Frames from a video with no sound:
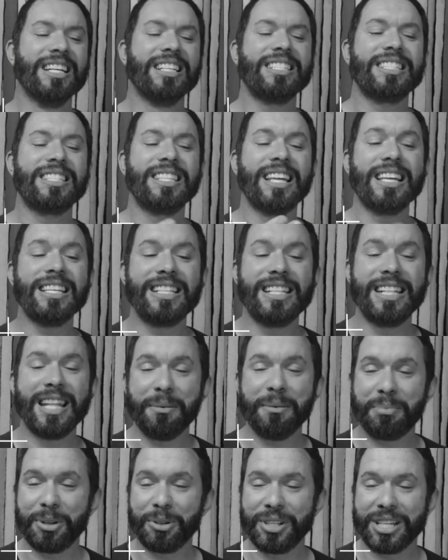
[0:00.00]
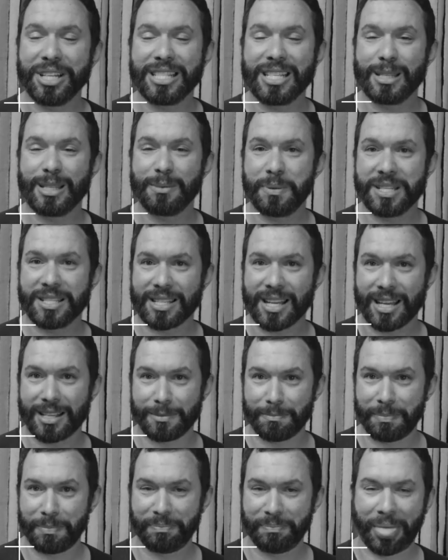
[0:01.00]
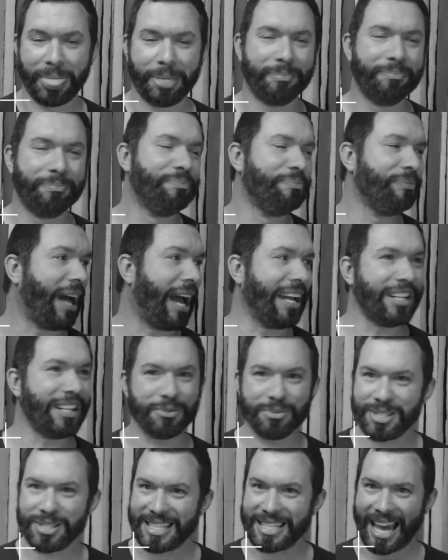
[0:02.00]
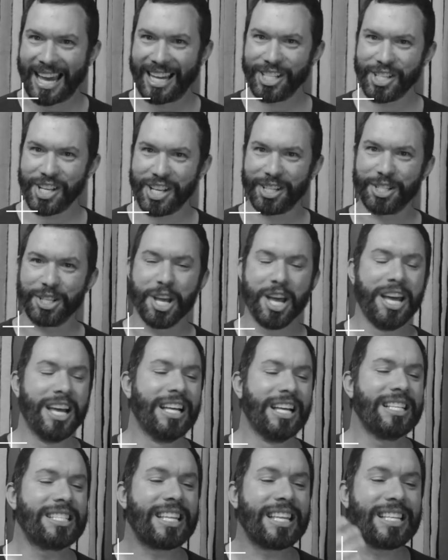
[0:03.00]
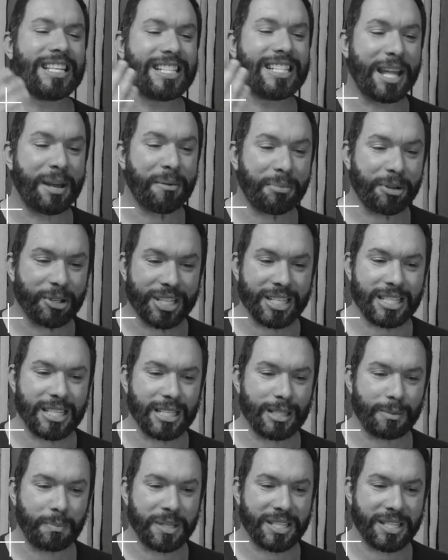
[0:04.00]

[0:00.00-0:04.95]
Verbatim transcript: Vocês lembram desses piscas. Ai, não sai, gente. Vocês lembram desses